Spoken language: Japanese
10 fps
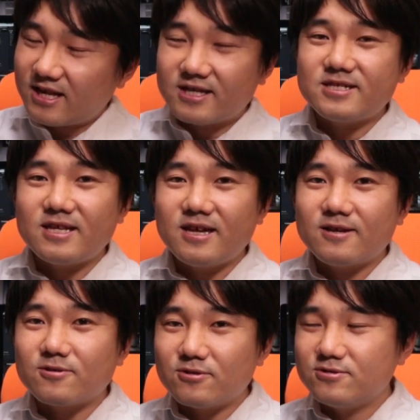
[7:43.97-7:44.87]
減らして
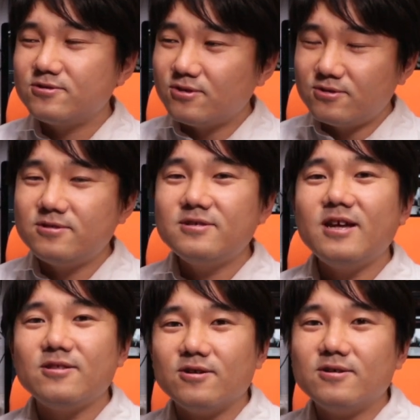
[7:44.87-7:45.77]
5分5分ぐ
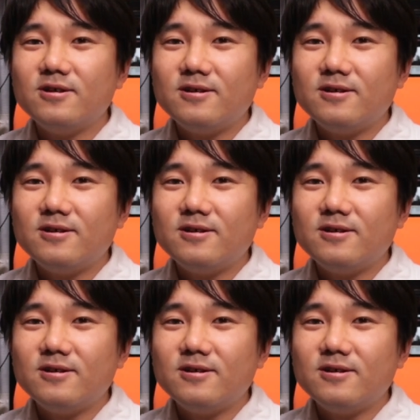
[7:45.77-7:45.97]
らいの